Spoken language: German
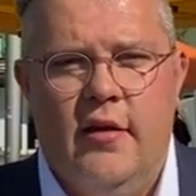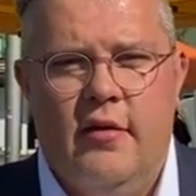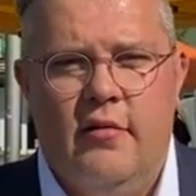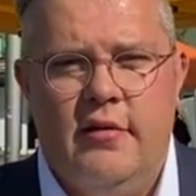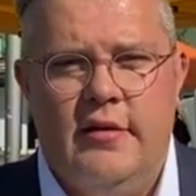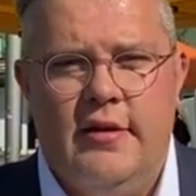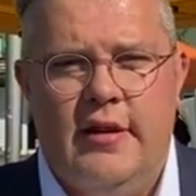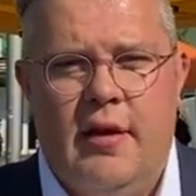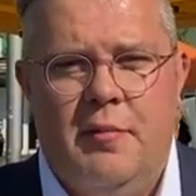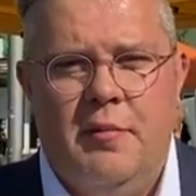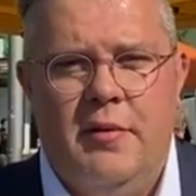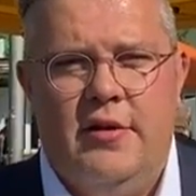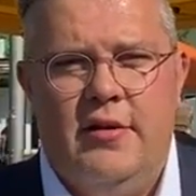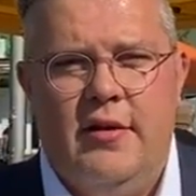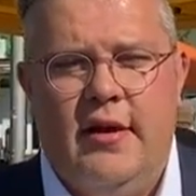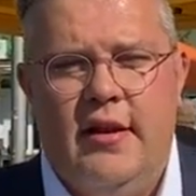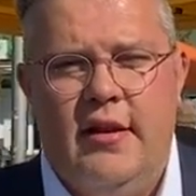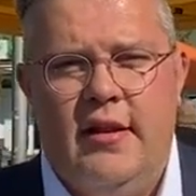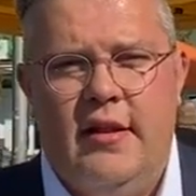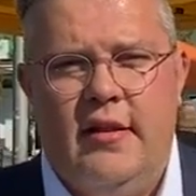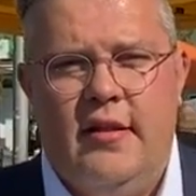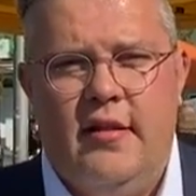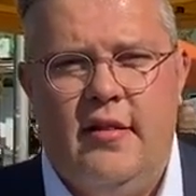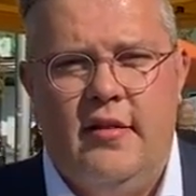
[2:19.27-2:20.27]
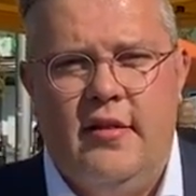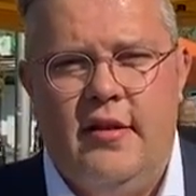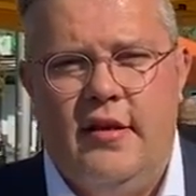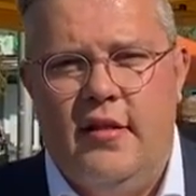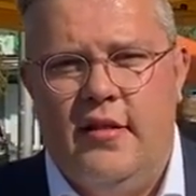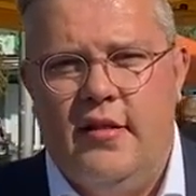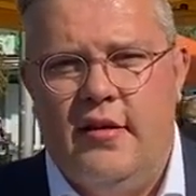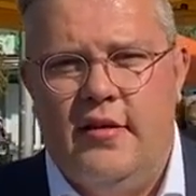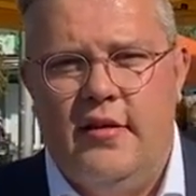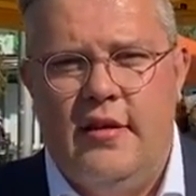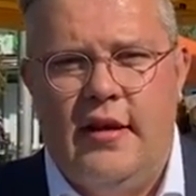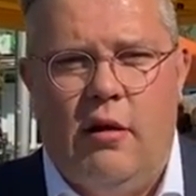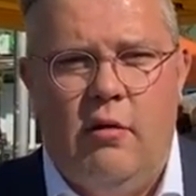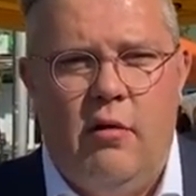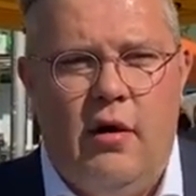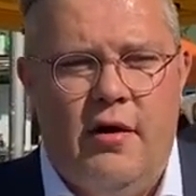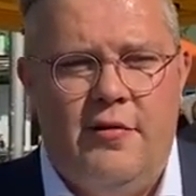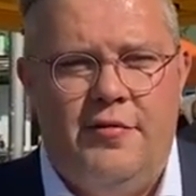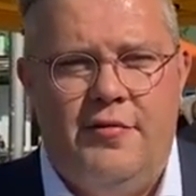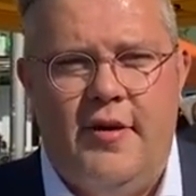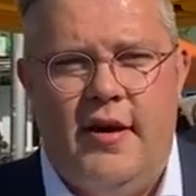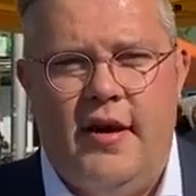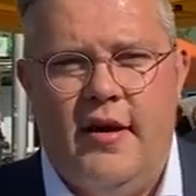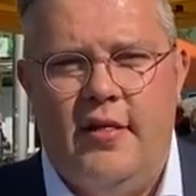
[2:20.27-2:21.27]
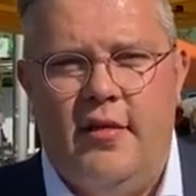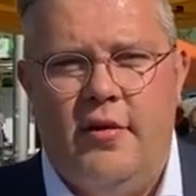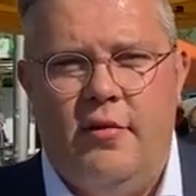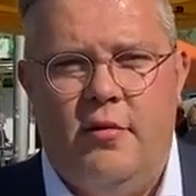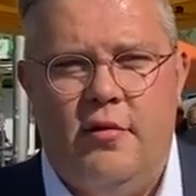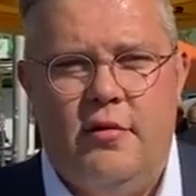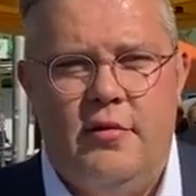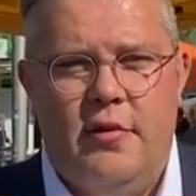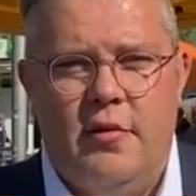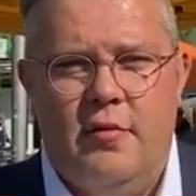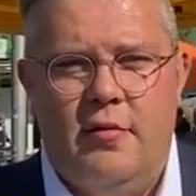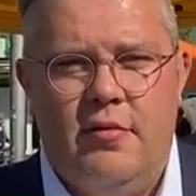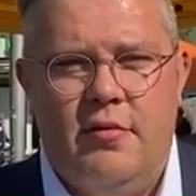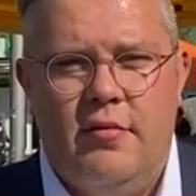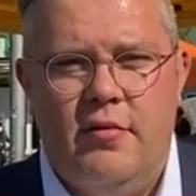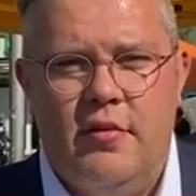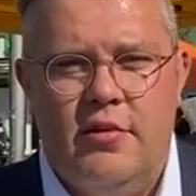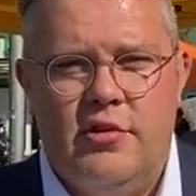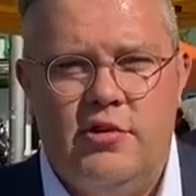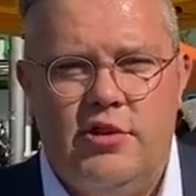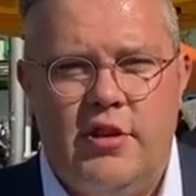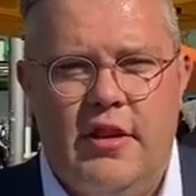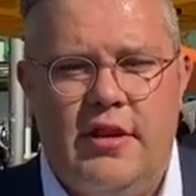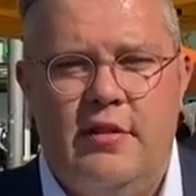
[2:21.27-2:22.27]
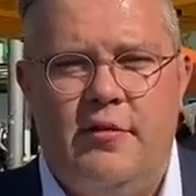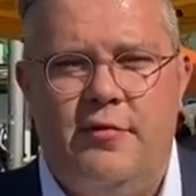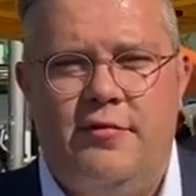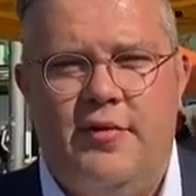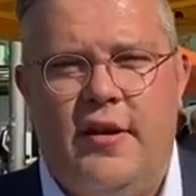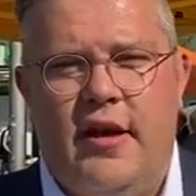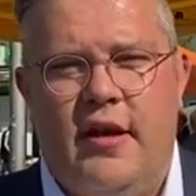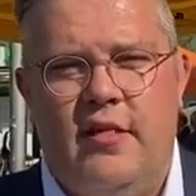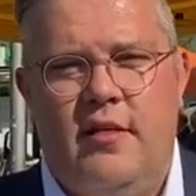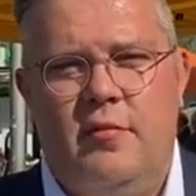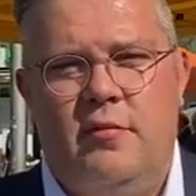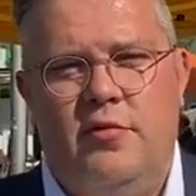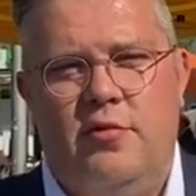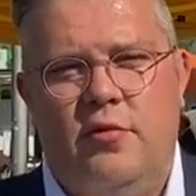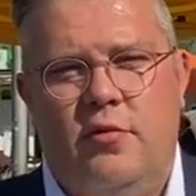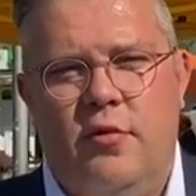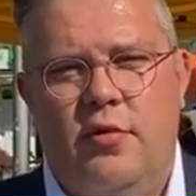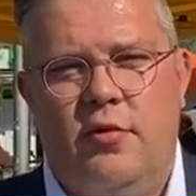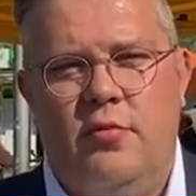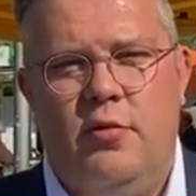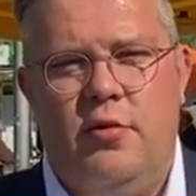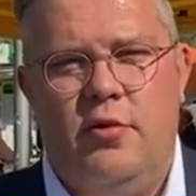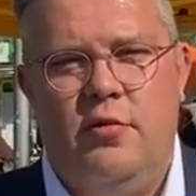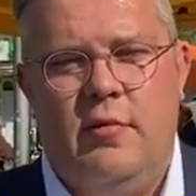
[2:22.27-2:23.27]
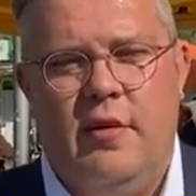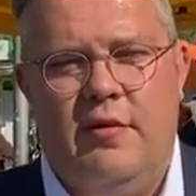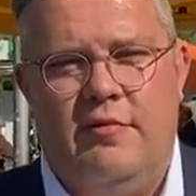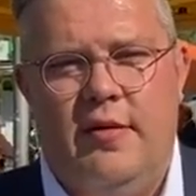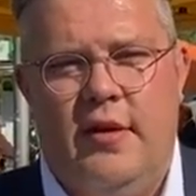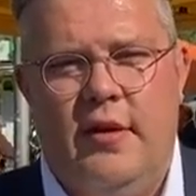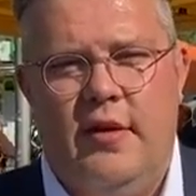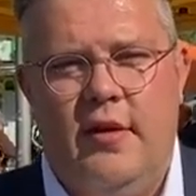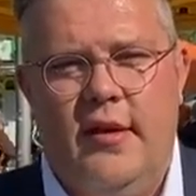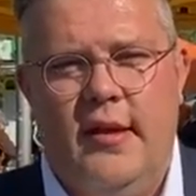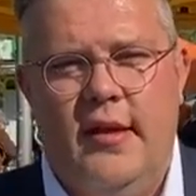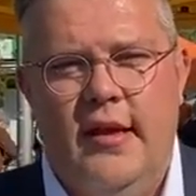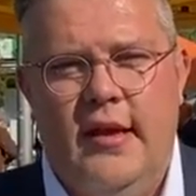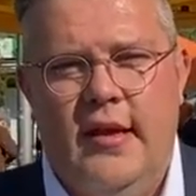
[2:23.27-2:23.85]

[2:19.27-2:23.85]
und damit endlich diese, diese Trauerphase auch oder so eine schlechte Phase im Tourismus überwinden.